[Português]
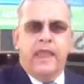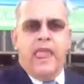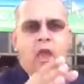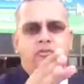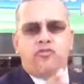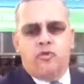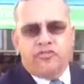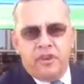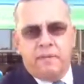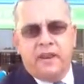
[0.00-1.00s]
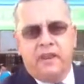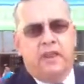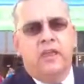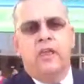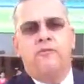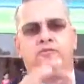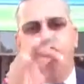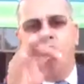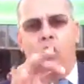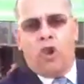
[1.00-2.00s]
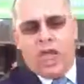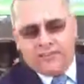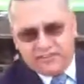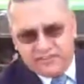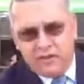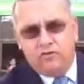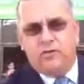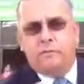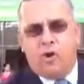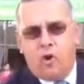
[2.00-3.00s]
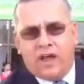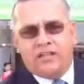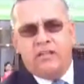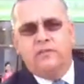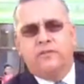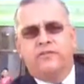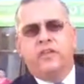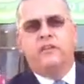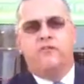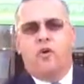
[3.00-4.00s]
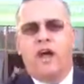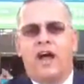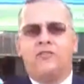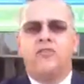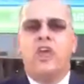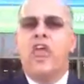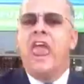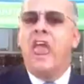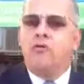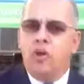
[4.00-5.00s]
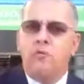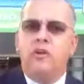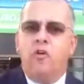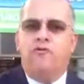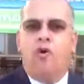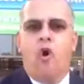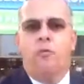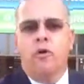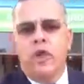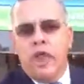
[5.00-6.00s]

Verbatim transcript: Eu estou sempre aqui. Violação de prerrogativas de advogados, eu não me conformo.